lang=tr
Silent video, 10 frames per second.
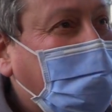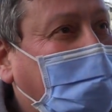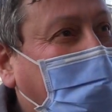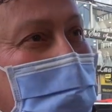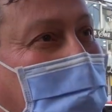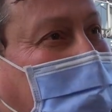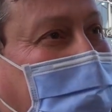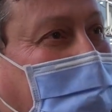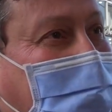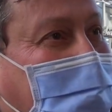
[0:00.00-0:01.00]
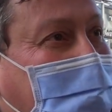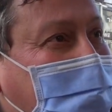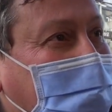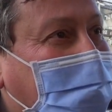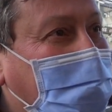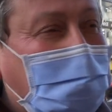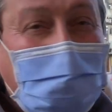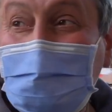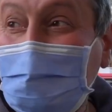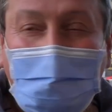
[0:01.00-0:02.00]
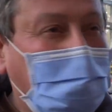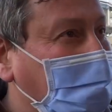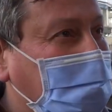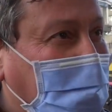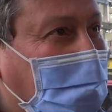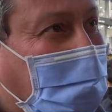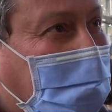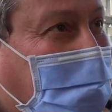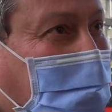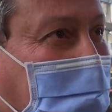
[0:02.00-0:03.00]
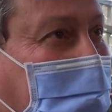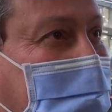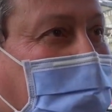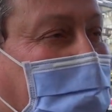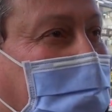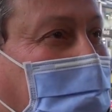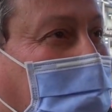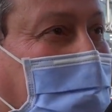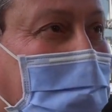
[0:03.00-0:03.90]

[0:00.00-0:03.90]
işte yani. Büyük ikramiyeler için de biliyorsunuz son konuşmalar oldu 2 senedir. Bir şeyler dönüyor